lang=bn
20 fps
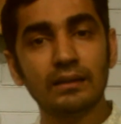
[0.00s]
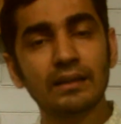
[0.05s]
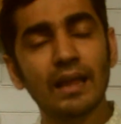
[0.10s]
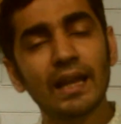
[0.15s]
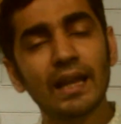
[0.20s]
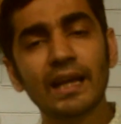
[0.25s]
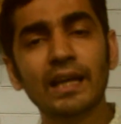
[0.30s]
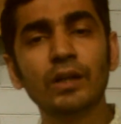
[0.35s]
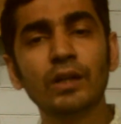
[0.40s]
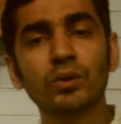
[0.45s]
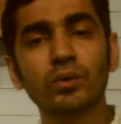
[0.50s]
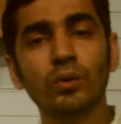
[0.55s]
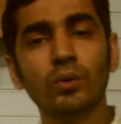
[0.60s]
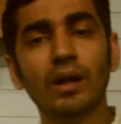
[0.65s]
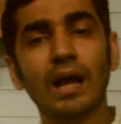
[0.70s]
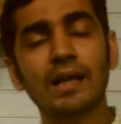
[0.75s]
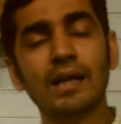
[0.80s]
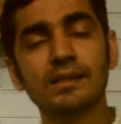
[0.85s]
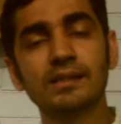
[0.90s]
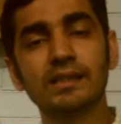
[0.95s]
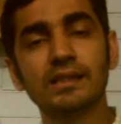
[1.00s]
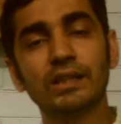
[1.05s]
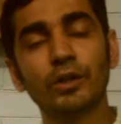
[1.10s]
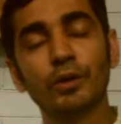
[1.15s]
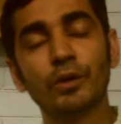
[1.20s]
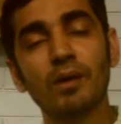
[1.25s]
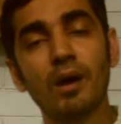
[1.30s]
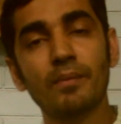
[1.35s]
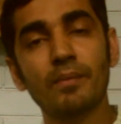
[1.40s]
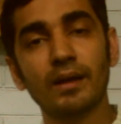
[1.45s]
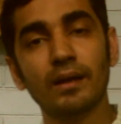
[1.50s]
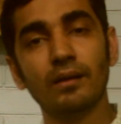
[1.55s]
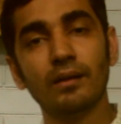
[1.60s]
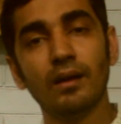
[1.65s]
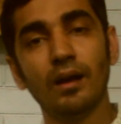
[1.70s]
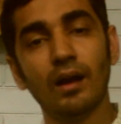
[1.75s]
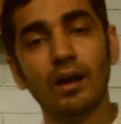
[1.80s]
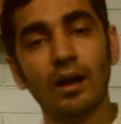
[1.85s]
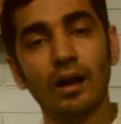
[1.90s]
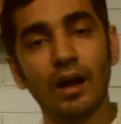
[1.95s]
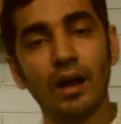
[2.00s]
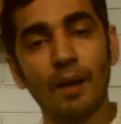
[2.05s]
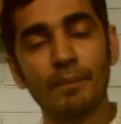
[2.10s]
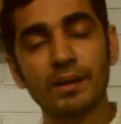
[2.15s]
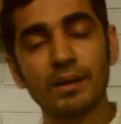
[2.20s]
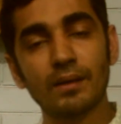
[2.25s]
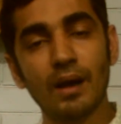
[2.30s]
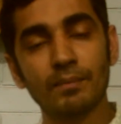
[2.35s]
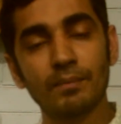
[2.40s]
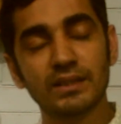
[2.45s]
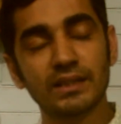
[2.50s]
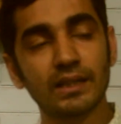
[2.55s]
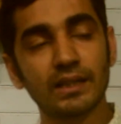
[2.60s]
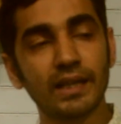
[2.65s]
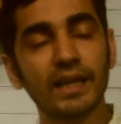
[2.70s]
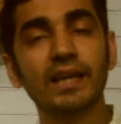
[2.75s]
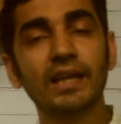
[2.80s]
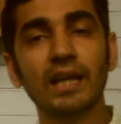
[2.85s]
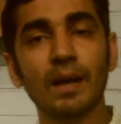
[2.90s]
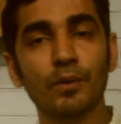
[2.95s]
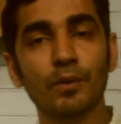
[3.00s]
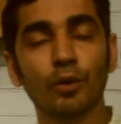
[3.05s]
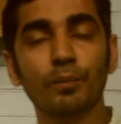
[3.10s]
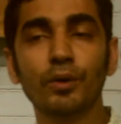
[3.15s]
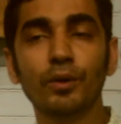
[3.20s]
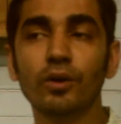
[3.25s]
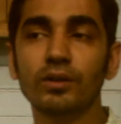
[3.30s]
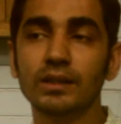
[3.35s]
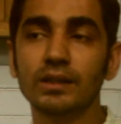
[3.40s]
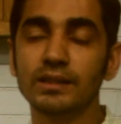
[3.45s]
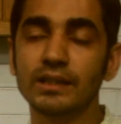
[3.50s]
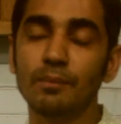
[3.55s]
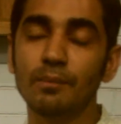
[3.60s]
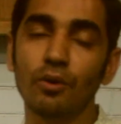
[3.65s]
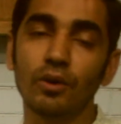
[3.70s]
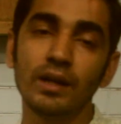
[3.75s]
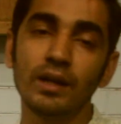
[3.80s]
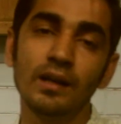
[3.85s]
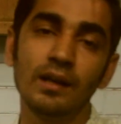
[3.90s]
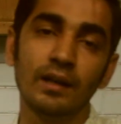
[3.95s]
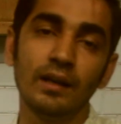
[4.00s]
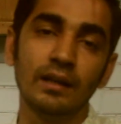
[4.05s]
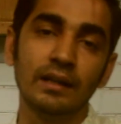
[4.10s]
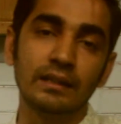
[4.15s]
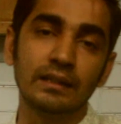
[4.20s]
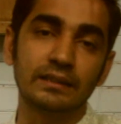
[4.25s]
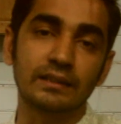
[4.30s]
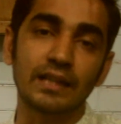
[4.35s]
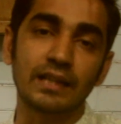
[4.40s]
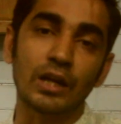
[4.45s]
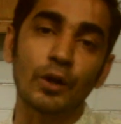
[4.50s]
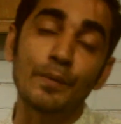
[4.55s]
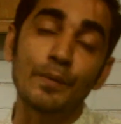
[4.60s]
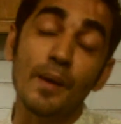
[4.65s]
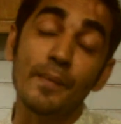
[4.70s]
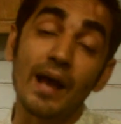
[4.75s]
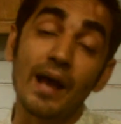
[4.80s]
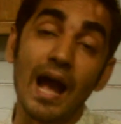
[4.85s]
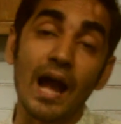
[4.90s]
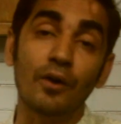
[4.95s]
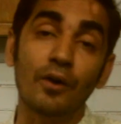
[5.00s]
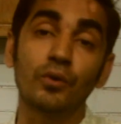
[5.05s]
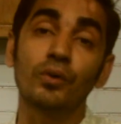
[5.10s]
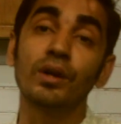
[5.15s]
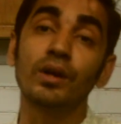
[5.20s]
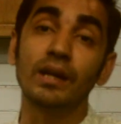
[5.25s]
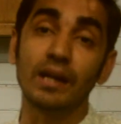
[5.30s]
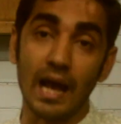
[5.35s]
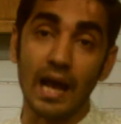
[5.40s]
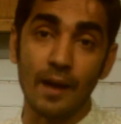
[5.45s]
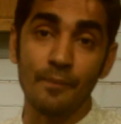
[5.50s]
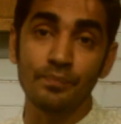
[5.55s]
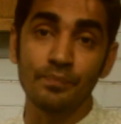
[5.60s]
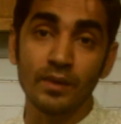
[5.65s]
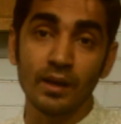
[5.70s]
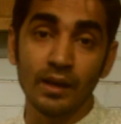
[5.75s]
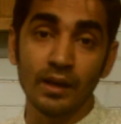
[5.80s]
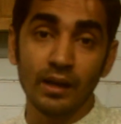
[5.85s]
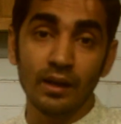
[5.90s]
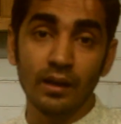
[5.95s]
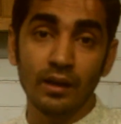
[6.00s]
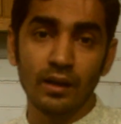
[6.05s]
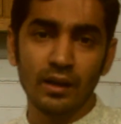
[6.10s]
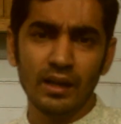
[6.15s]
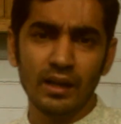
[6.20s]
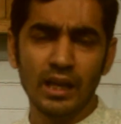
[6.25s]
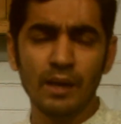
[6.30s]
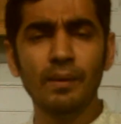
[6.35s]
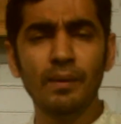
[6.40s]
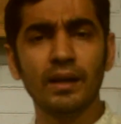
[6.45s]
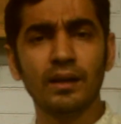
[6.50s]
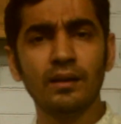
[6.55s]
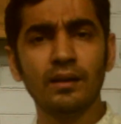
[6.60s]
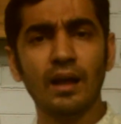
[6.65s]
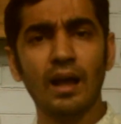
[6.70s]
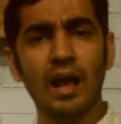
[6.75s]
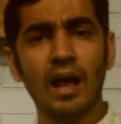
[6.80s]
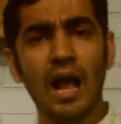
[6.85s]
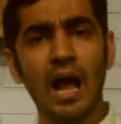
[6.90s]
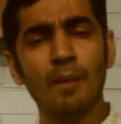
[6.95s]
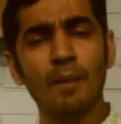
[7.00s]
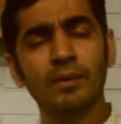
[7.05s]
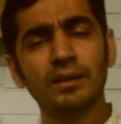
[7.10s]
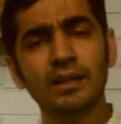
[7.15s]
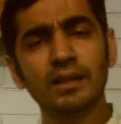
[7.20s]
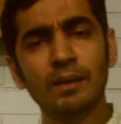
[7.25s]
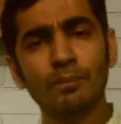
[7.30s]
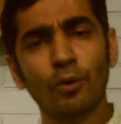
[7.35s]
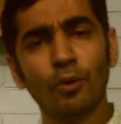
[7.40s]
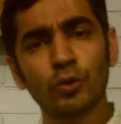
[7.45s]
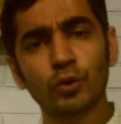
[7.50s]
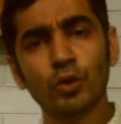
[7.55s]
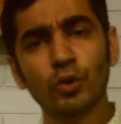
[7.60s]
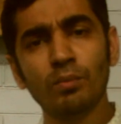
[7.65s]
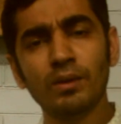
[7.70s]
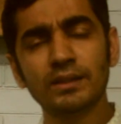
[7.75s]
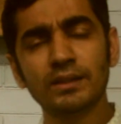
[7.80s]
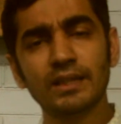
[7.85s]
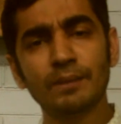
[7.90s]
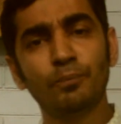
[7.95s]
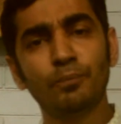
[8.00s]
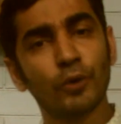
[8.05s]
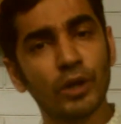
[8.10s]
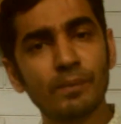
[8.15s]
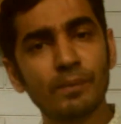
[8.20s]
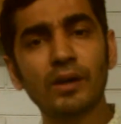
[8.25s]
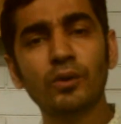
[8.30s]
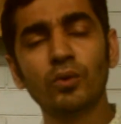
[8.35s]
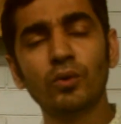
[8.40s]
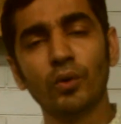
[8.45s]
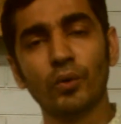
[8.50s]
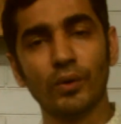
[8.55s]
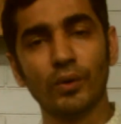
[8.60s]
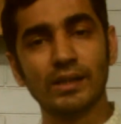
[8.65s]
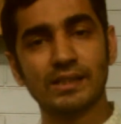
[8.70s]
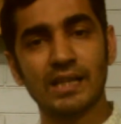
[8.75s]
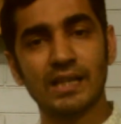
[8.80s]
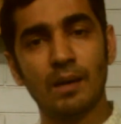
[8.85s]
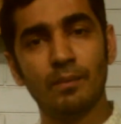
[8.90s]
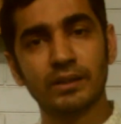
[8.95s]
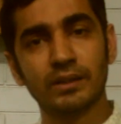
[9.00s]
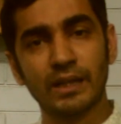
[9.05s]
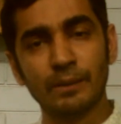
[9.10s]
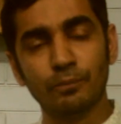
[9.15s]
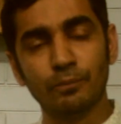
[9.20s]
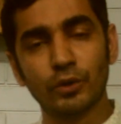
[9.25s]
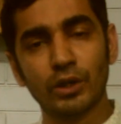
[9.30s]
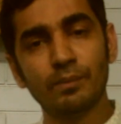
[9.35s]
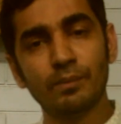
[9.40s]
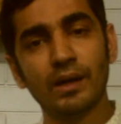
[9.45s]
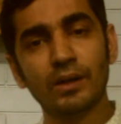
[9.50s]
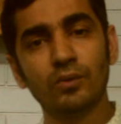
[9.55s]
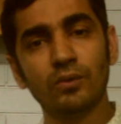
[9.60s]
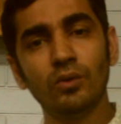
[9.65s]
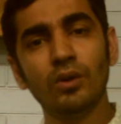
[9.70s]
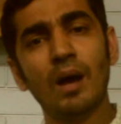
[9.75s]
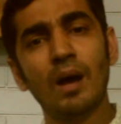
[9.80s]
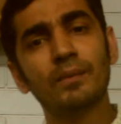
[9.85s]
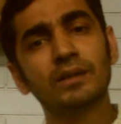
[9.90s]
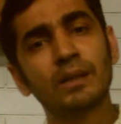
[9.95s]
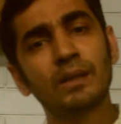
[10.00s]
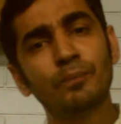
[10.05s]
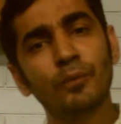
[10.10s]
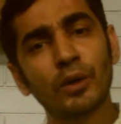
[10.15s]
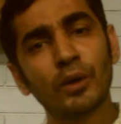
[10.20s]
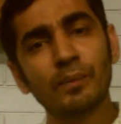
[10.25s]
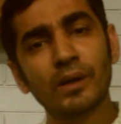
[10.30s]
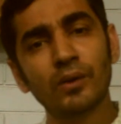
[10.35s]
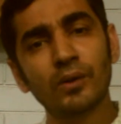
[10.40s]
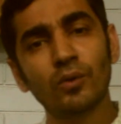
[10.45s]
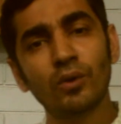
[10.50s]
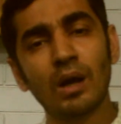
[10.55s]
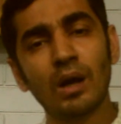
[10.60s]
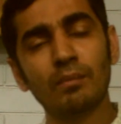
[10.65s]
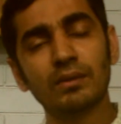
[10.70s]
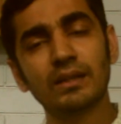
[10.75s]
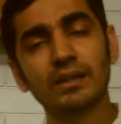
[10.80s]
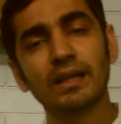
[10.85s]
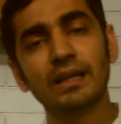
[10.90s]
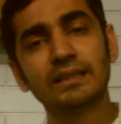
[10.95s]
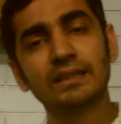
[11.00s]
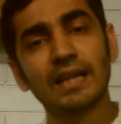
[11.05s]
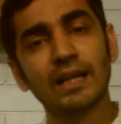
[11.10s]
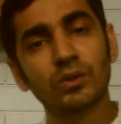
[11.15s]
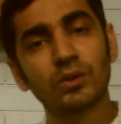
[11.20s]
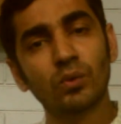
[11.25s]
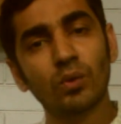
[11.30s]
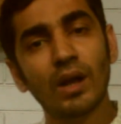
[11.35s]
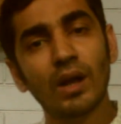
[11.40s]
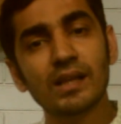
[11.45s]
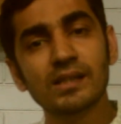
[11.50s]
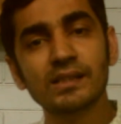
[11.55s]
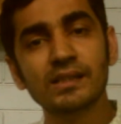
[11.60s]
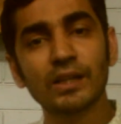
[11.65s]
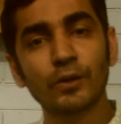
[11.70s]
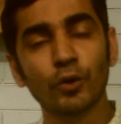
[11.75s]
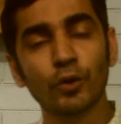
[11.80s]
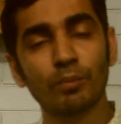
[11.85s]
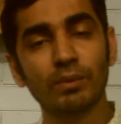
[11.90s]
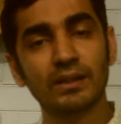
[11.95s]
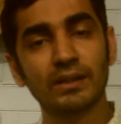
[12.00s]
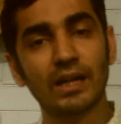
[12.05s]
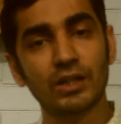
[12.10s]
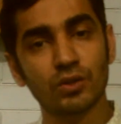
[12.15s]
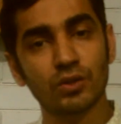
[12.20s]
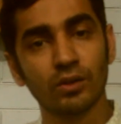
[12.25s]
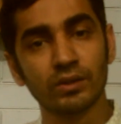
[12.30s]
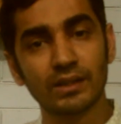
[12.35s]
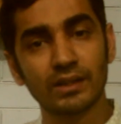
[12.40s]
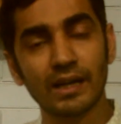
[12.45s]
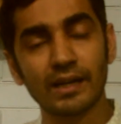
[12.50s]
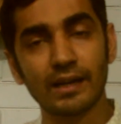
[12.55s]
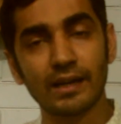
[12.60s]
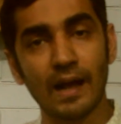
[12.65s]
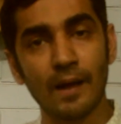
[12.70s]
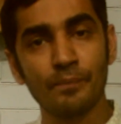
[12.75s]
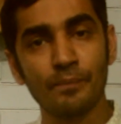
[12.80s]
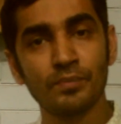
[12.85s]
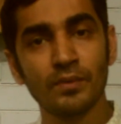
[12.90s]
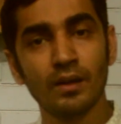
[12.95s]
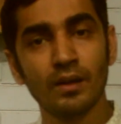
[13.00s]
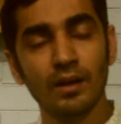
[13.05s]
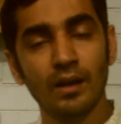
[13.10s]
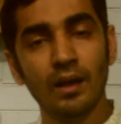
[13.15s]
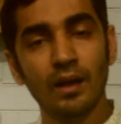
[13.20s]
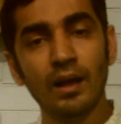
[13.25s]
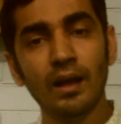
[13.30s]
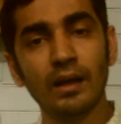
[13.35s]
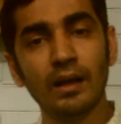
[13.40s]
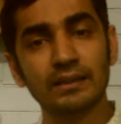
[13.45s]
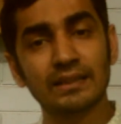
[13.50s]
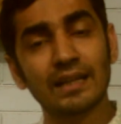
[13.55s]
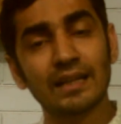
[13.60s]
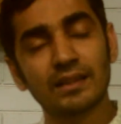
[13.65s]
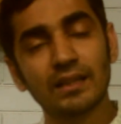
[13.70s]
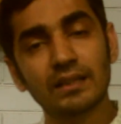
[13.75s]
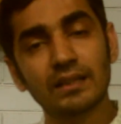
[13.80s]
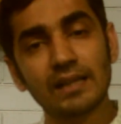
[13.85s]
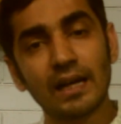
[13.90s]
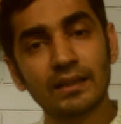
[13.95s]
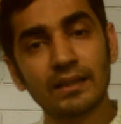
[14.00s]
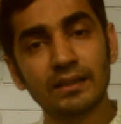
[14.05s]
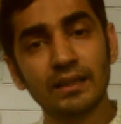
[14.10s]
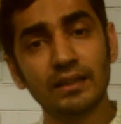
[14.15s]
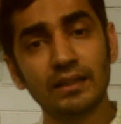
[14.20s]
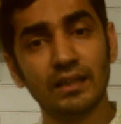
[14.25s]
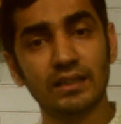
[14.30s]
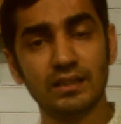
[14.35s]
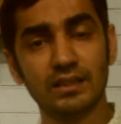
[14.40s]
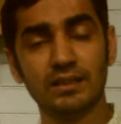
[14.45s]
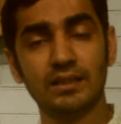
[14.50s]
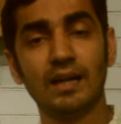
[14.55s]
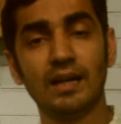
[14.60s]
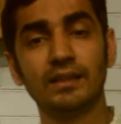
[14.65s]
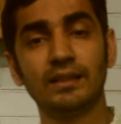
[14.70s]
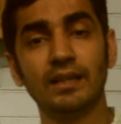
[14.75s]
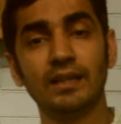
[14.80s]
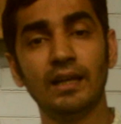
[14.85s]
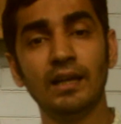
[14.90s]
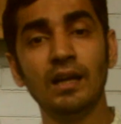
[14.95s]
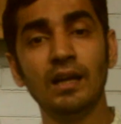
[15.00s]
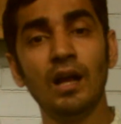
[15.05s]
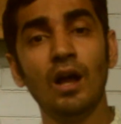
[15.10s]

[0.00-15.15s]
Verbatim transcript: তারা কিন্তু রাজনীতিতে ওইভাবে আমি আমি যেটা দেখি আমার অভিজ্ঞতা যেটা বলে যে তারা ওইভাবে আগ্রহী না ইভেন আমাদের বর্তমান যে পরিবারগুলো রয়েছে আমাদের পরিবারগুলো আমাদের পরিবারগুলো আমাদের এই ছাত্র রাজনীতি করবে তার সন্তানেরা হ্যাঁ জাতির স্বার্থে দেশের স্বার্থে